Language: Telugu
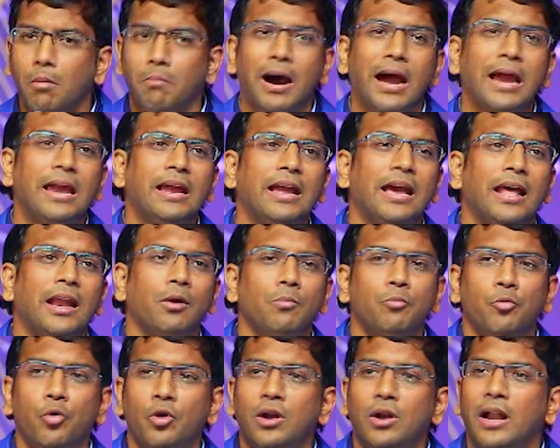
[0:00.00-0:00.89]
మా
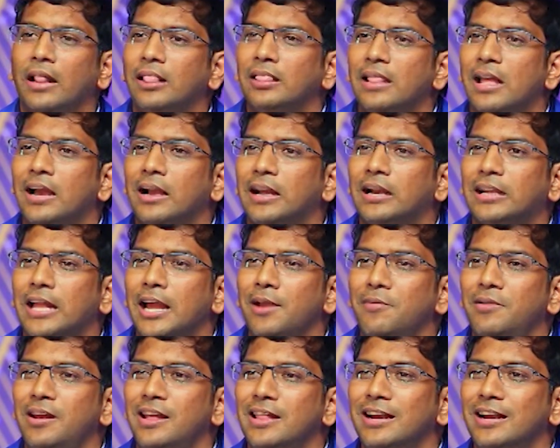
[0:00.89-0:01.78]
అయ్యగారికి మూడు నెలల దాకా
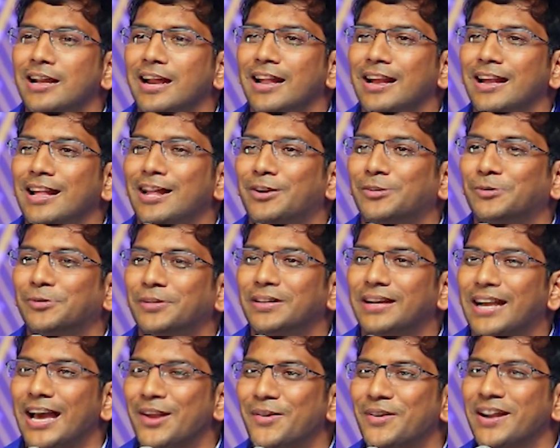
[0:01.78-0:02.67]
టైం లేదండి అన్నారు
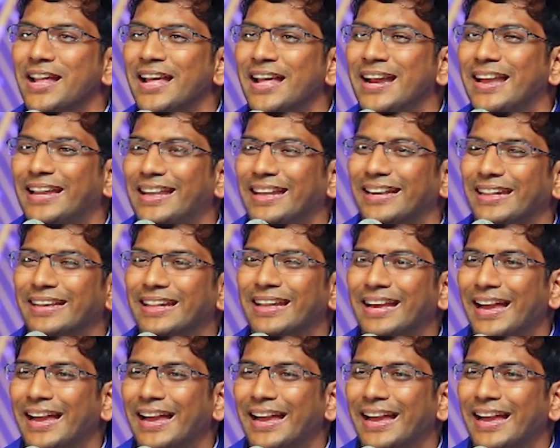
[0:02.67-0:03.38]
కలవడానికి